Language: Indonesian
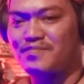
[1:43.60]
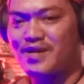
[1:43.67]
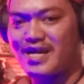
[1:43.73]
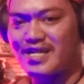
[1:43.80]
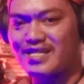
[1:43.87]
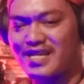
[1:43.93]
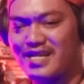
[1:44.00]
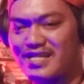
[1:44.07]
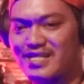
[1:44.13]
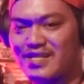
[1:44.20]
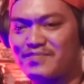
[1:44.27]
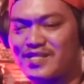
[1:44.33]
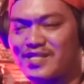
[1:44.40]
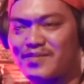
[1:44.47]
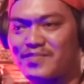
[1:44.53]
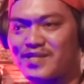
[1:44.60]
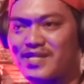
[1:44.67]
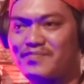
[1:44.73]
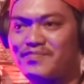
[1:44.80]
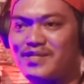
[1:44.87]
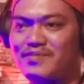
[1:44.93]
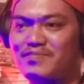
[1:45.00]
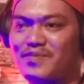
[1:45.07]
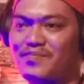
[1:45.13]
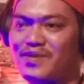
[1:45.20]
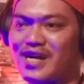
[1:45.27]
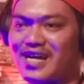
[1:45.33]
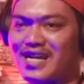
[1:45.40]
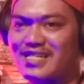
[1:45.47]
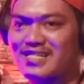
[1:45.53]
banyak teman-teman lebih
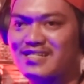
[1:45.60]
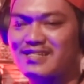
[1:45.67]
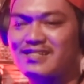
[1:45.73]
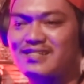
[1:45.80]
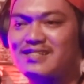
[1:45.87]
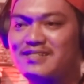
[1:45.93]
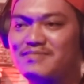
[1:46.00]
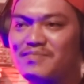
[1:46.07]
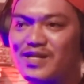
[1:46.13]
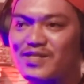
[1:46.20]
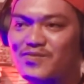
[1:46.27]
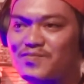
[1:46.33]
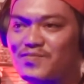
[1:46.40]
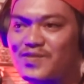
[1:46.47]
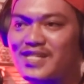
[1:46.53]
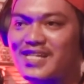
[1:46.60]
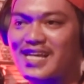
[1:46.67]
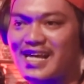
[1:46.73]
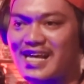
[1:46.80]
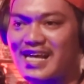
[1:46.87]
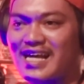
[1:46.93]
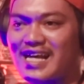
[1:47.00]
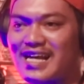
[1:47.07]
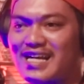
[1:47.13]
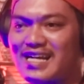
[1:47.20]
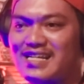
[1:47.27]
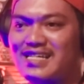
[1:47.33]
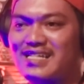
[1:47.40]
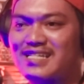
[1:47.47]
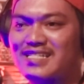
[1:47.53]
membahas ke Batu Mulia
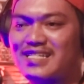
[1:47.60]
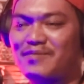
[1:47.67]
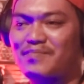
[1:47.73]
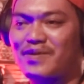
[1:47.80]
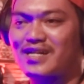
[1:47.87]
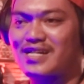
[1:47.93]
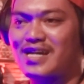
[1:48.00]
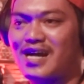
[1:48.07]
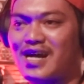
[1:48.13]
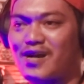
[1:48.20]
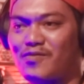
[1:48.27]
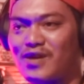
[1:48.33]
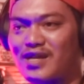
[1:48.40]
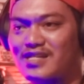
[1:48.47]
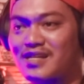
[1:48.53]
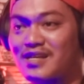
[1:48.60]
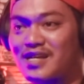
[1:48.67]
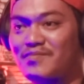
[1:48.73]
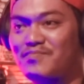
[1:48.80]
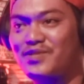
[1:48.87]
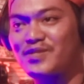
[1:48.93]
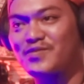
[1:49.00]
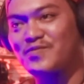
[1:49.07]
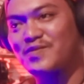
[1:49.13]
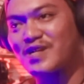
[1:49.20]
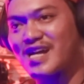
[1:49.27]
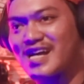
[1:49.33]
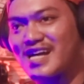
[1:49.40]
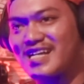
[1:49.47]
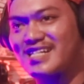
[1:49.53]
okay. yang pada awalnya
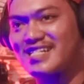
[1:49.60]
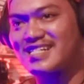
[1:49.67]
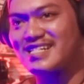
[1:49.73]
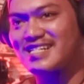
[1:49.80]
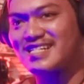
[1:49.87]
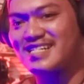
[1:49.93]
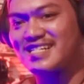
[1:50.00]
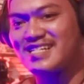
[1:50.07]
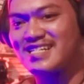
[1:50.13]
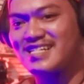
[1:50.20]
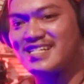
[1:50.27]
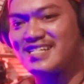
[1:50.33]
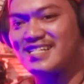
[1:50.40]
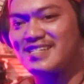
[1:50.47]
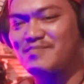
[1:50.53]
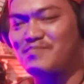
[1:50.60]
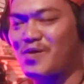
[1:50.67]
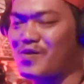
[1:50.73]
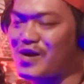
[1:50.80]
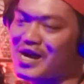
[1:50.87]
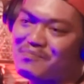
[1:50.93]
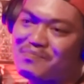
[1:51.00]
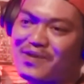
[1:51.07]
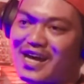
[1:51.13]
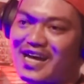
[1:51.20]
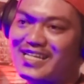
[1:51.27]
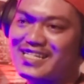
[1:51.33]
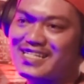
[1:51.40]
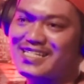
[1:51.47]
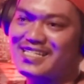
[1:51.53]
kebingungan mau
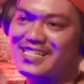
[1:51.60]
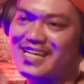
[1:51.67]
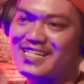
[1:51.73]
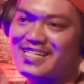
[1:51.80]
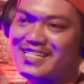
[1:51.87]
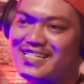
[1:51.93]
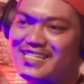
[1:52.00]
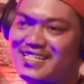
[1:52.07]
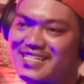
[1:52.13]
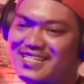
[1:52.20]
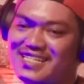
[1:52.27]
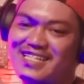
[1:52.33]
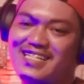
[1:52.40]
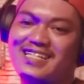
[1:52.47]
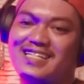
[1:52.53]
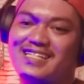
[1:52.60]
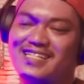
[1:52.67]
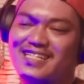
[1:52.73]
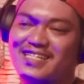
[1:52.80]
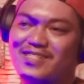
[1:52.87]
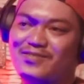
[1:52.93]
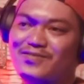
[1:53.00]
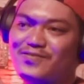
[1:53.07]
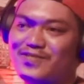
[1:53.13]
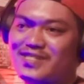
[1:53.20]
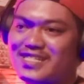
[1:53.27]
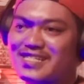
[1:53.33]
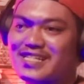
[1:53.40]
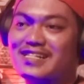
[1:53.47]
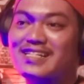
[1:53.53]
ngapain jadi di situ
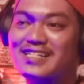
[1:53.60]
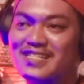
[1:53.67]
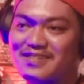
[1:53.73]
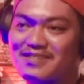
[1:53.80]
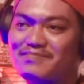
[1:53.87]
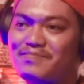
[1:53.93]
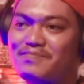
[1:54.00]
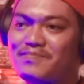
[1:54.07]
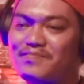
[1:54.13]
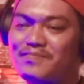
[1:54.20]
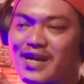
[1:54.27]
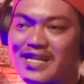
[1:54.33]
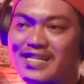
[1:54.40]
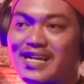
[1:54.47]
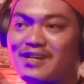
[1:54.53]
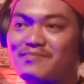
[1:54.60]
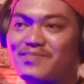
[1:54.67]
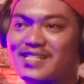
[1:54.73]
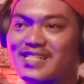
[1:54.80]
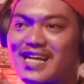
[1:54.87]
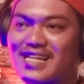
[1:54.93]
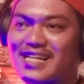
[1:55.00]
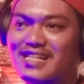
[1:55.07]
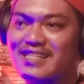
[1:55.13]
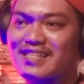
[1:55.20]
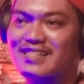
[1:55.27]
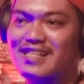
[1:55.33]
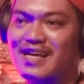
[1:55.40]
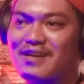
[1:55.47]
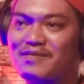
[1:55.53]
iseng-iseng banyak bertanya
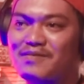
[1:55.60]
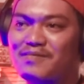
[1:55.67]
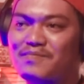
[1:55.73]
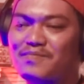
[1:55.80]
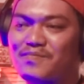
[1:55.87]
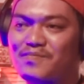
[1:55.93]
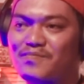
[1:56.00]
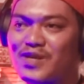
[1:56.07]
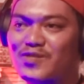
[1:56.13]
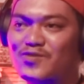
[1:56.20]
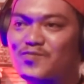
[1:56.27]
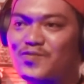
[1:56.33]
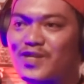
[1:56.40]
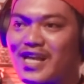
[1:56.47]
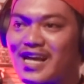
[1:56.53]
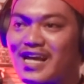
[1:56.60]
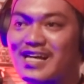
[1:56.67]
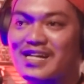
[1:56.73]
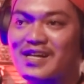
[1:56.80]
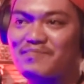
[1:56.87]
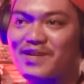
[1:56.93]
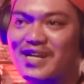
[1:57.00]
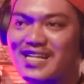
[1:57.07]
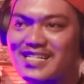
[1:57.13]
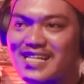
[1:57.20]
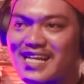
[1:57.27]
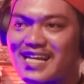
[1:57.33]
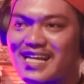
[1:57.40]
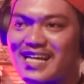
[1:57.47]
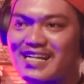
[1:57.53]
tentang batu mulia karena
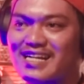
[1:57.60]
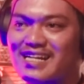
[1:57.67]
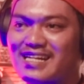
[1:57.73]
penasaran.